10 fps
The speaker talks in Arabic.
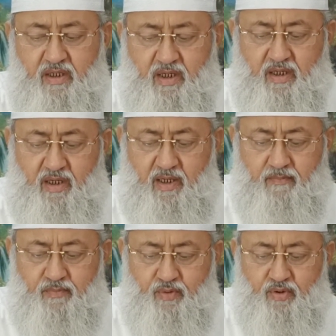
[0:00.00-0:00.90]

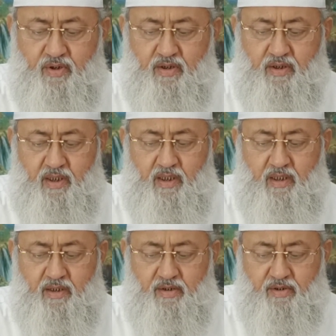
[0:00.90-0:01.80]
بالحمد
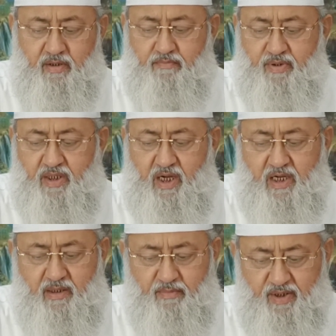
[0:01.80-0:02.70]
لله رب
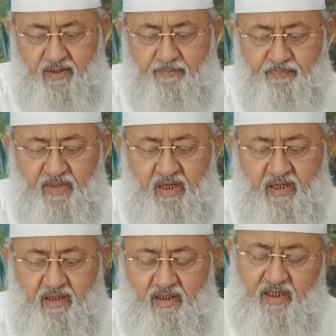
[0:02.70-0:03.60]
العالمين
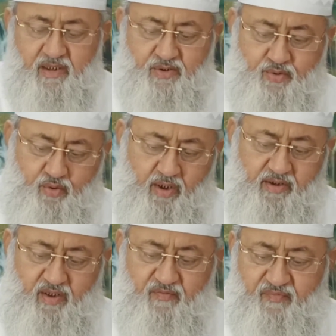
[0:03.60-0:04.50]
لأن
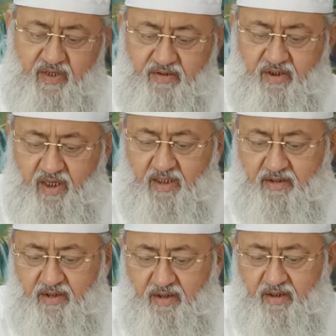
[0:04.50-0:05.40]
سورة
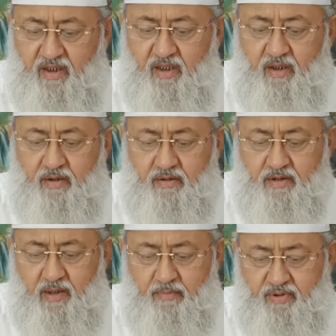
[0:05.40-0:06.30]
الفاتحة
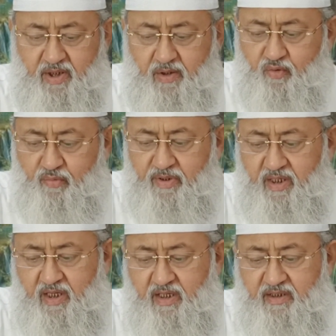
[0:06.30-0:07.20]
تبدأ
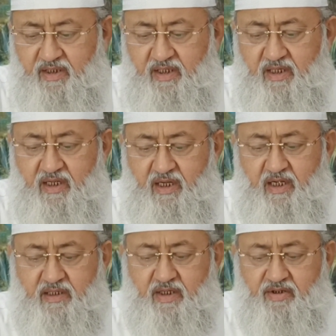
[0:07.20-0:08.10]
بهذه
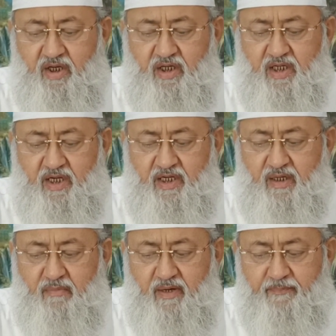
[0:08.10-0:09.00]
الآية
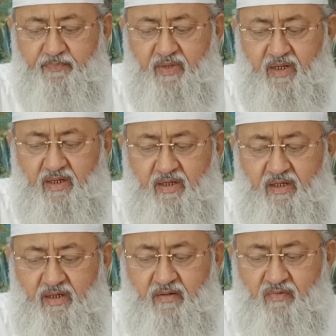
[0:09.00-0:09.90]
الكريمة
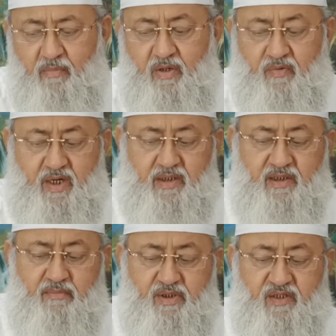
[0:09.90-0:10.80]
وما
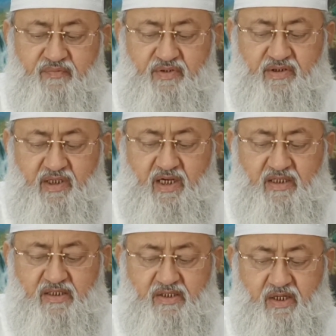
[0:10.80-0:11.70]
ورد من افتتاح
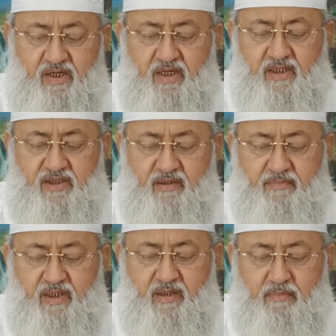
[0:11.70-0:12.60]
الصلاة
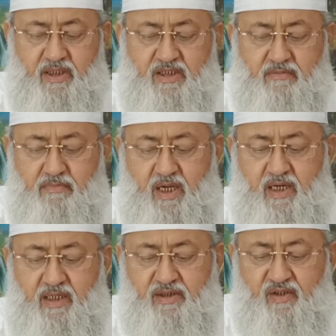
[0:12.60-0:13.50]

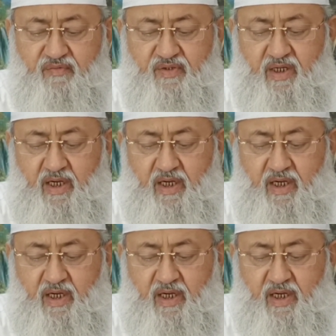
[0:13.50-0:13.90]
بالبسملة في